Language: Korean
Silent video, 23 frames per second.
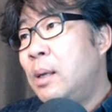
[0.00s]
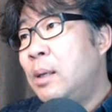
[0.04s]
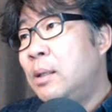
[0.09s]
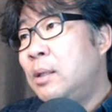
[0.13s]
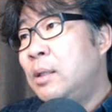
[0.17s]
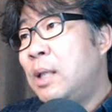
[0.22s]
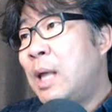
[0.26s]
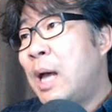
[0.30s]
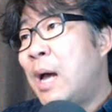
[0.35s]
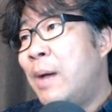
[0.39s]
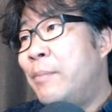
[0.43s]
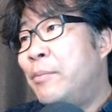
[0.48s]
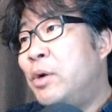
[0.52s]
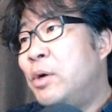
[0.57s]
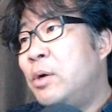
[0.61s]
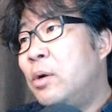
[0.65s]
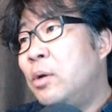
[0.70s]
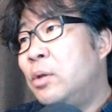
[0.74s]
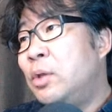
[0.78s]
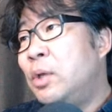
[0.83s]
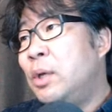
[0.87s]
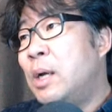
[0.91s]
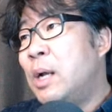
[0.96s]
담을
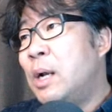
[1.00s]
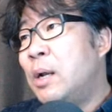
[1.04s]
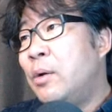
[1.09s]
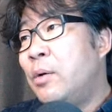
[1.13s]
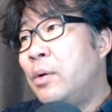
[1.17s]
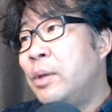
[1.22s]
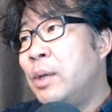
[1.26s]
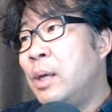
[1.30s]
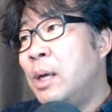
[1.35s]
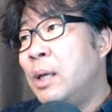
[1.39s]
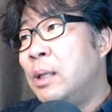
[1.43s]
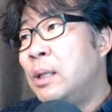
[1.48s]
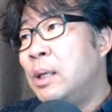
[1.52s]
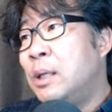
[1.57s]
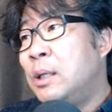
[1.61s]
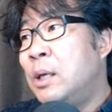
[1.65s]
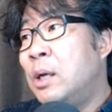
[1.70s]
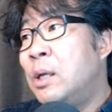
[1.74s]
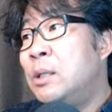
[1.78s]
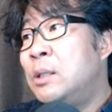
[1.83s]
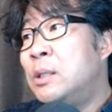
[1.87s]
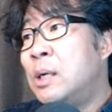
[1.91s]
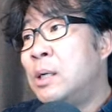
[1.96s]
어떻게 할 거냐에 대한
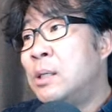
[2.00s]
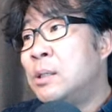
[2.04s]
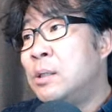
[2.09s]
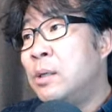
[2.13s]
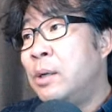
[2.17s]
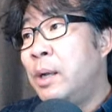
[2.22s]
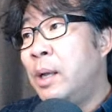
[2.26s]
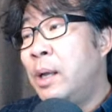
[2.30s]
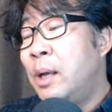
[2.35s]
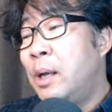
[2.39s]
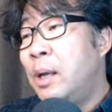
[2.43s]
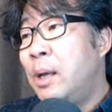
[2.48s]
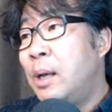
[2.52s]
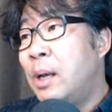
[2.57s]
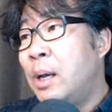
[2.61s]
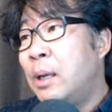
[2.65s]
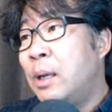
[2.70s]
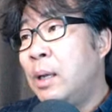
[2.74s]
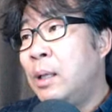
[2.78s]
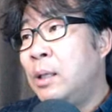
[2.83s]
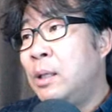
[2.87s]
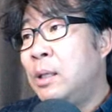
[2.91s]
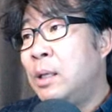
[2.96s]
연장선에
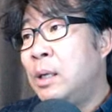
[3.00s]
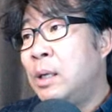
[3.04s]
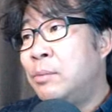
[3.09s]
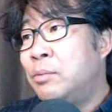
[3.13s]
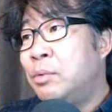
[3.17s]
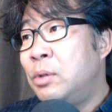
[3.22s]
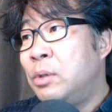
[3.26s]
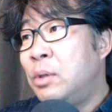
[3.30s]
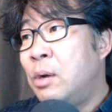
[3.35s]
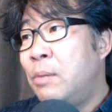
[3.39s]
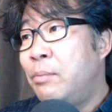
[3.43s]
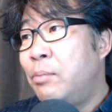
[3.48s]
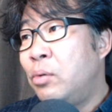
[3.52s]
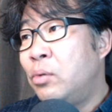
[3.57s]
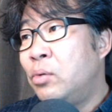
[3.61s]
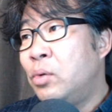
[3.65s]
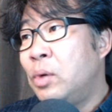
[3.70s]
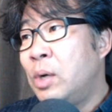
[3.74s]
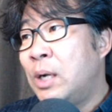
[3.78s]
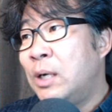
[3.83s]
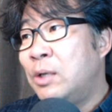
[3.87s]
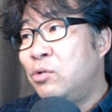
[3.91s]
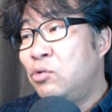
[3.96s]
아르헨티나부터
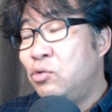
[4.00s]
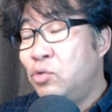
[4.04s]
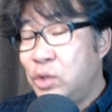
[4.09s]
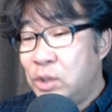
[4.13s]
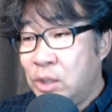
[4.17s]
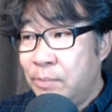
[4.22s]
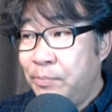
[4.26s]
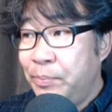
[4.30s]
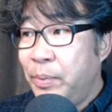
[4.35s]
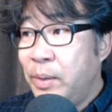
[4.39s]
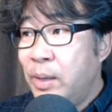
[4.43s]
포르투갈 두 집